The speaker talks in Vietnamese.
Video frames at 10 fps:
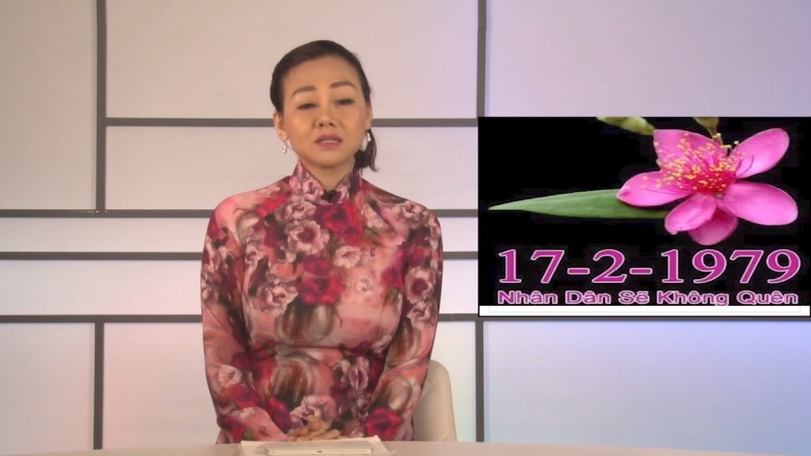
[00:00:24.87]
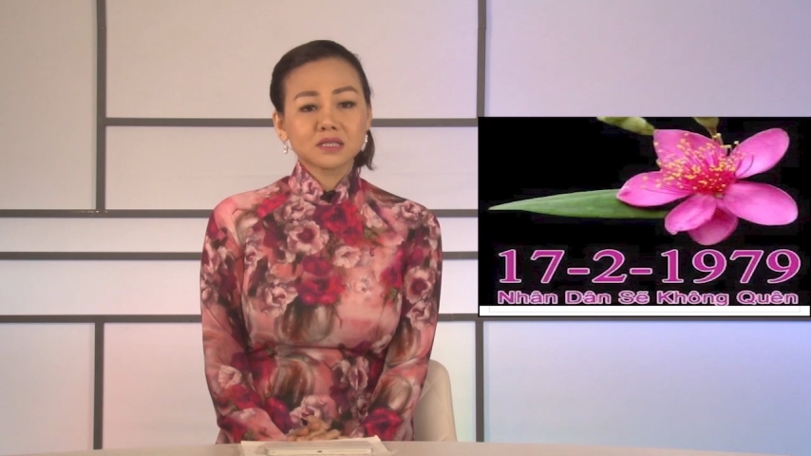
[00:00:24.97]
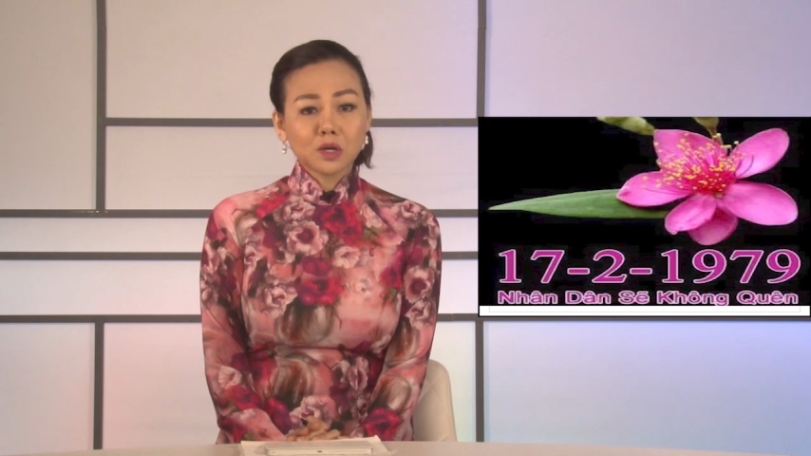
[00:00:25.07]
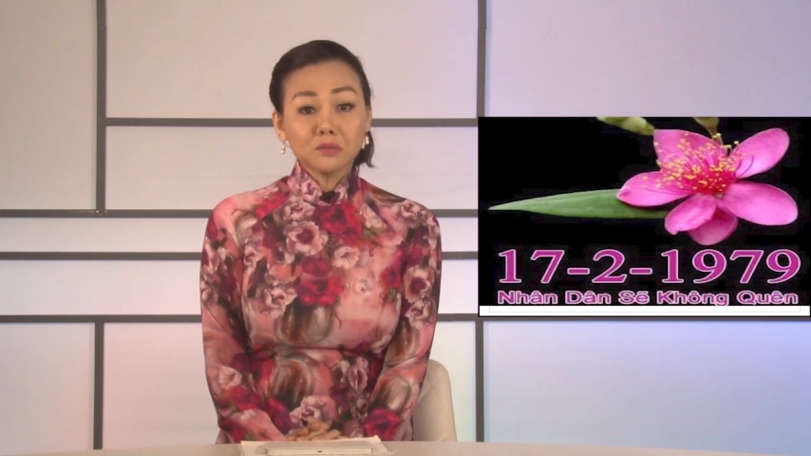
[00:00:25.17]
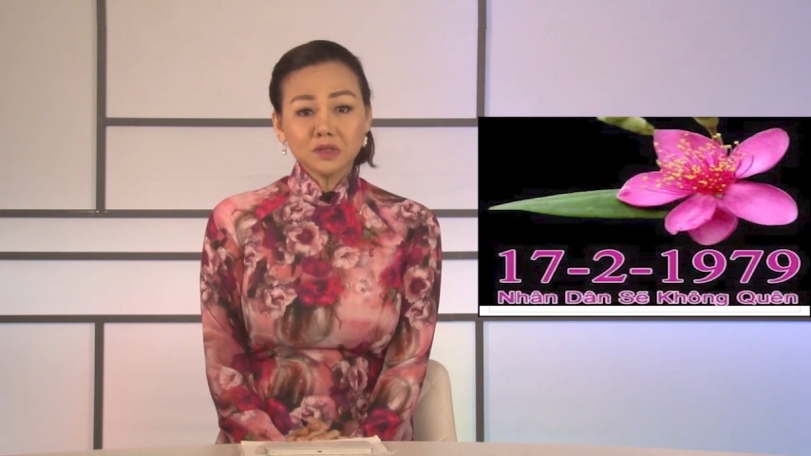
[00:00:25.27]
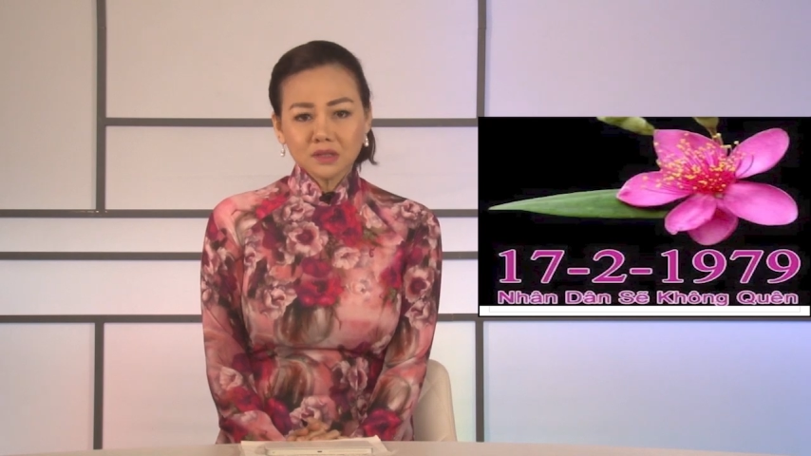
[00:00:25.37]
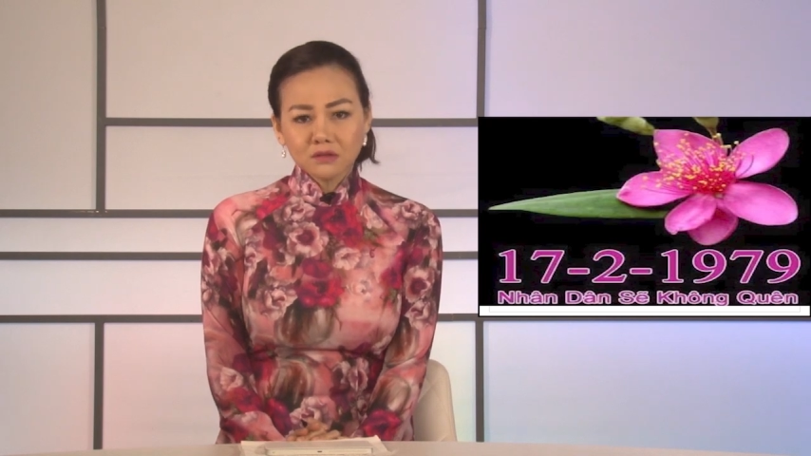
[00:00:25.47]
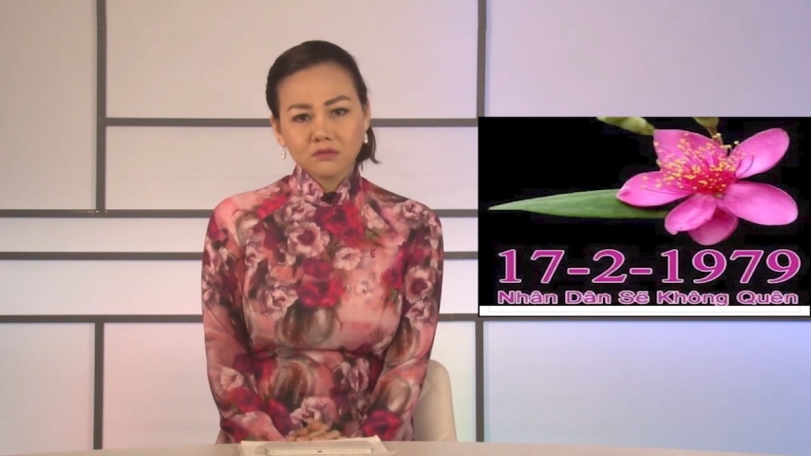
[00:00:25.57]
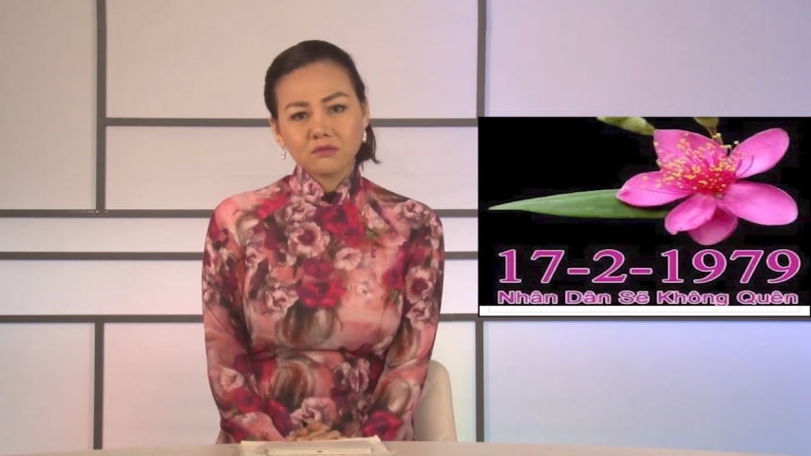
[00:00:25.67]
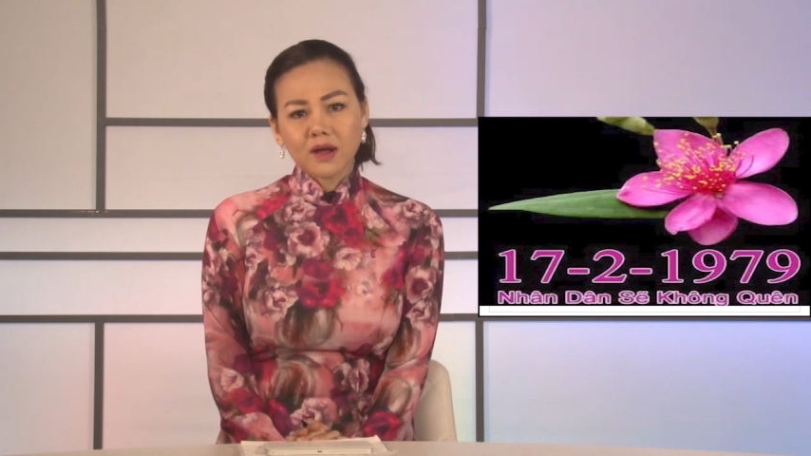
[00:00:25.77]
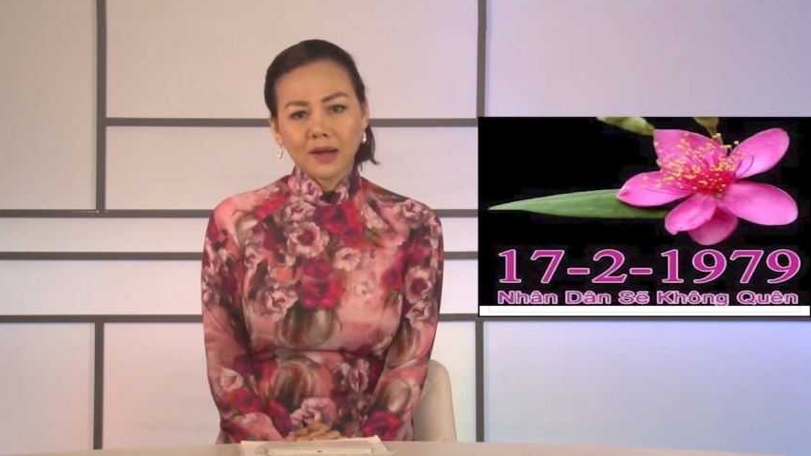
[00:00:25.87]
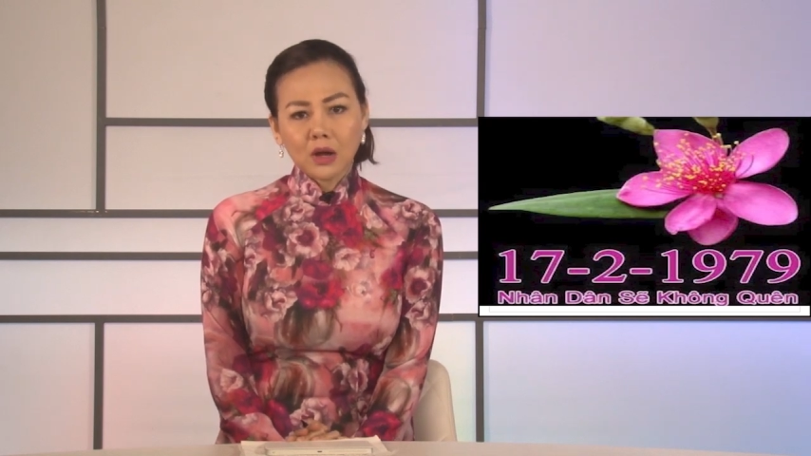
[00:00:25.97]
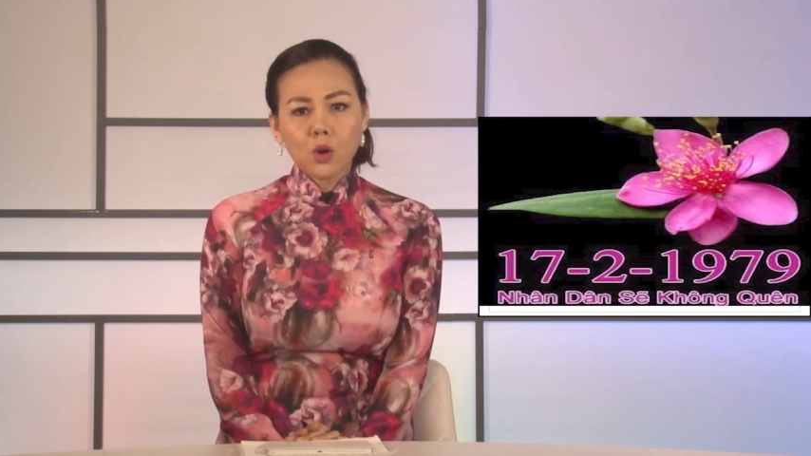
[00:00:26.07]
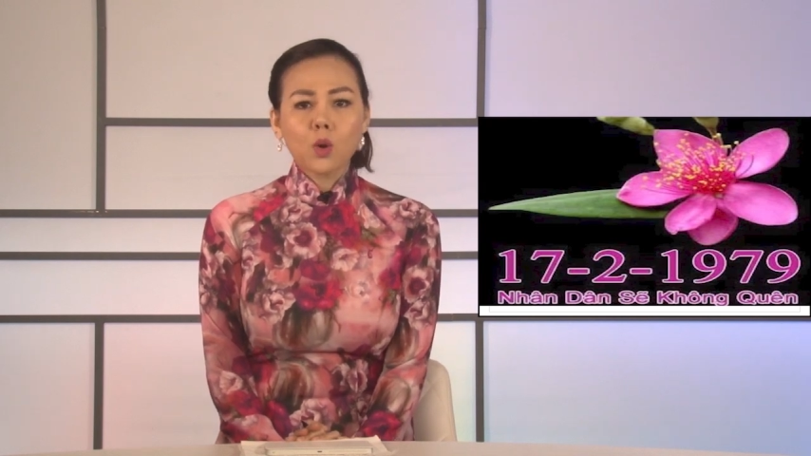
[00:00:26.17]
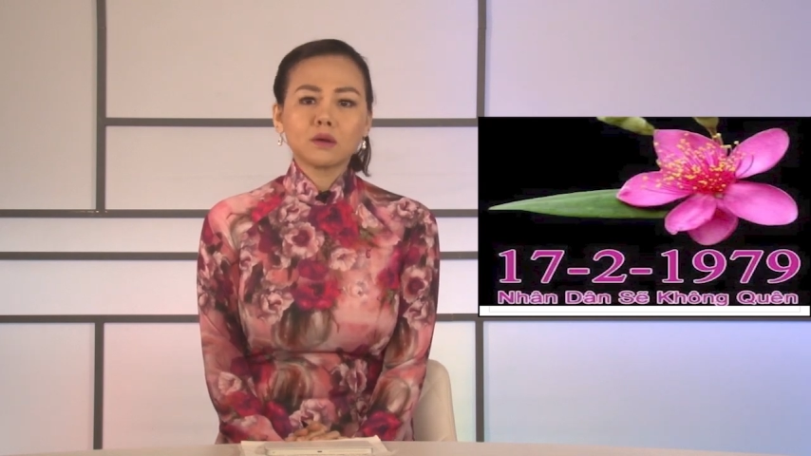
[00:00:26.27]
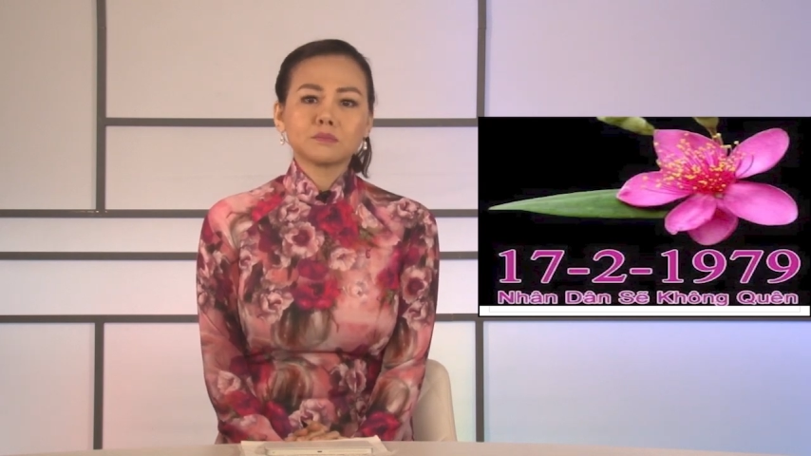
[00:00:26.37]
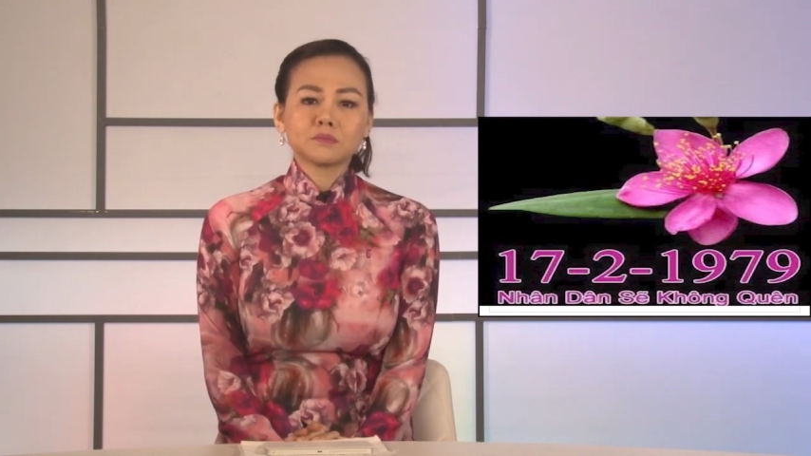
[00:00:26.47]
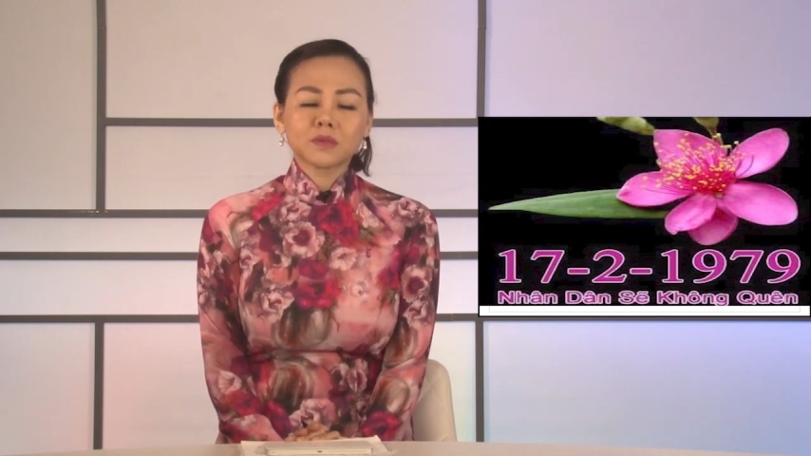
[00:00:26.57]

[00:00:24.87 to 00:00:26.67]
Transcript: 60 vạn quân